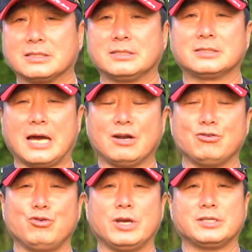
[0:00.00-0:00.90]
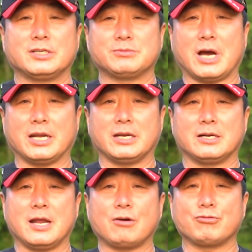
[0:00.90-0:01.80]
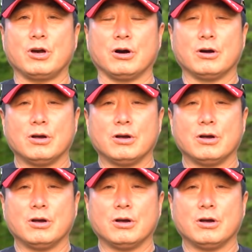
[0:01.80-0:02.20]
그 상류에 지금 자리를 했고요